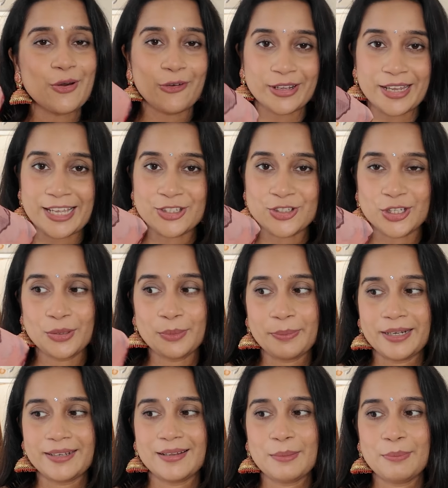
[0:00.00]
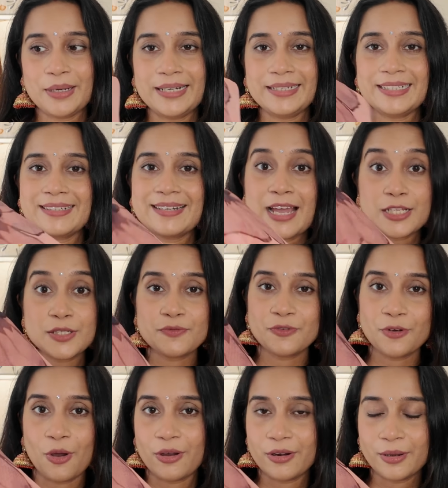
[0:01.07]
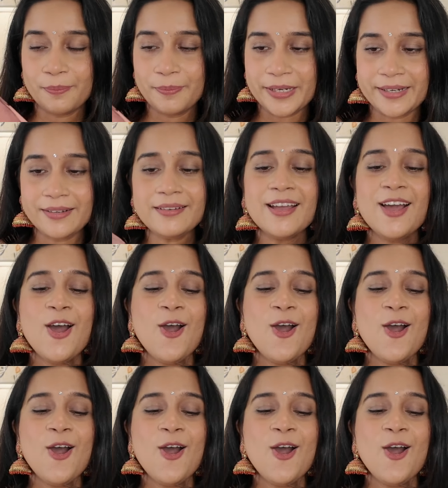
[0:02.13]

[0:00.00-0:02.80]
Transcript: ऑर्गेंजा दुपट्टा बट इट हैज़ फ्लॉर प्रिंट